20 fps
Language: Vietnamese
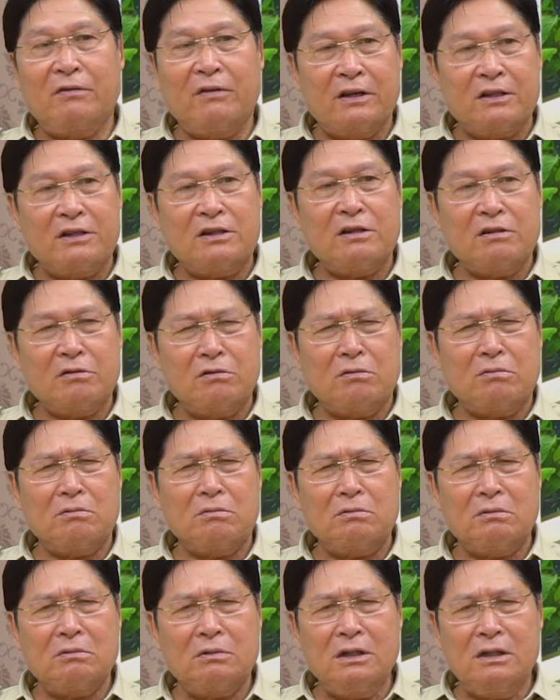phải sử dụng
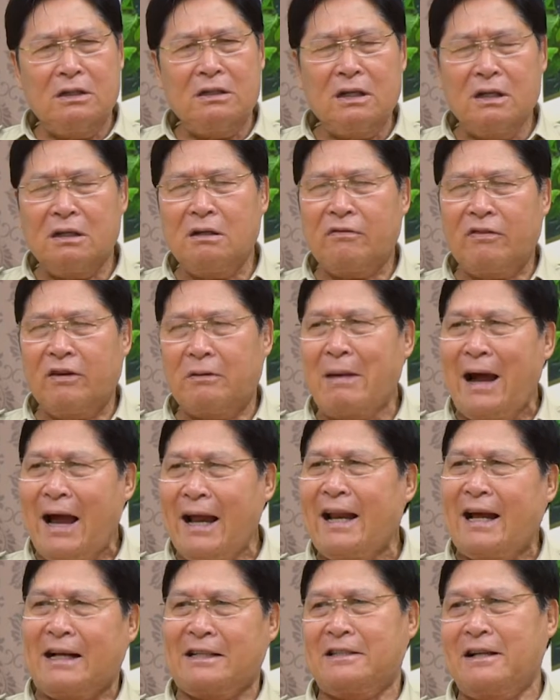ít nhất là phải ba
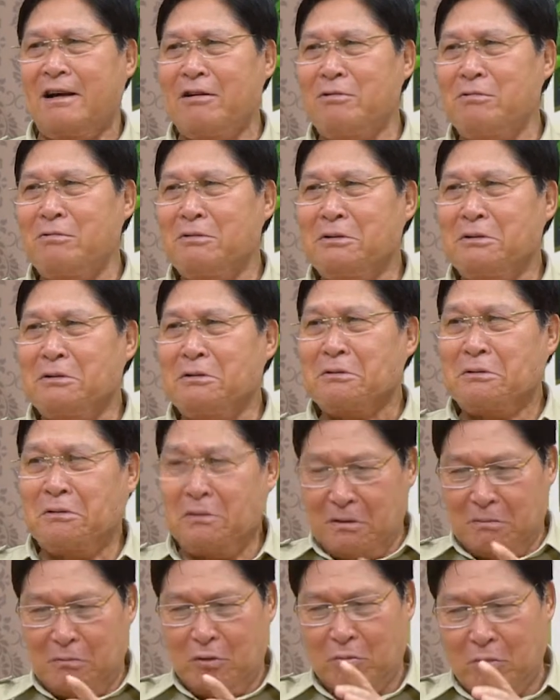lạng rau tức
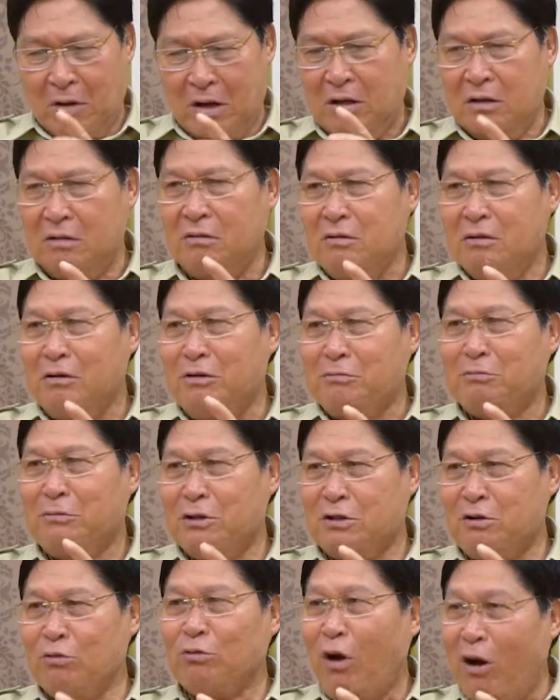là một bữa
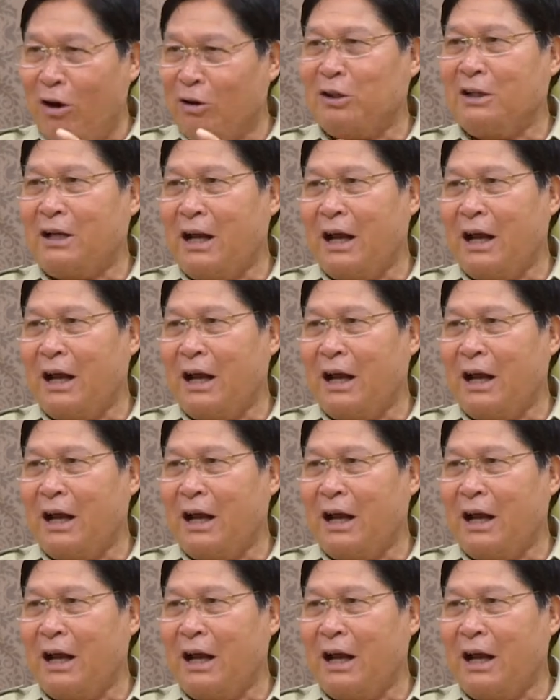mớ rau to thế